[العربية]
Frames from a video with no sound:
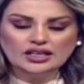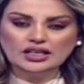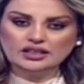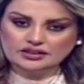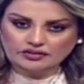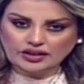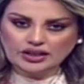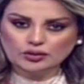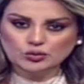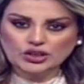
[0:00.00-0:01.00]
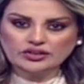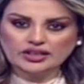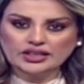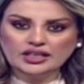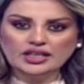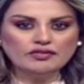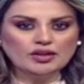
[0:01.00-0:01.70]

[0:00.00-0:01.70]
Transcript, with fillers: لتفريق المتظاهرين في